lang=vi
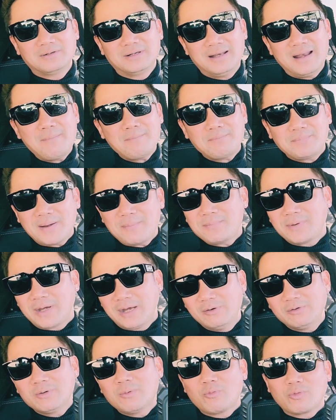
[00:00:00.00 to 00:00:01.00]
500
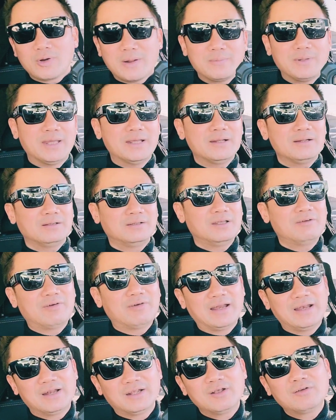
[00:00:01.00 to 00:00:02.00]
triệu trong một đêm diễn như
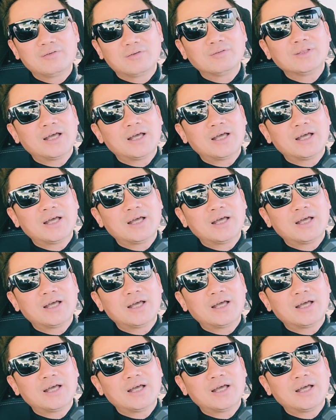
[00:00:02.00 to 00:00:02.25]
vậy là chúng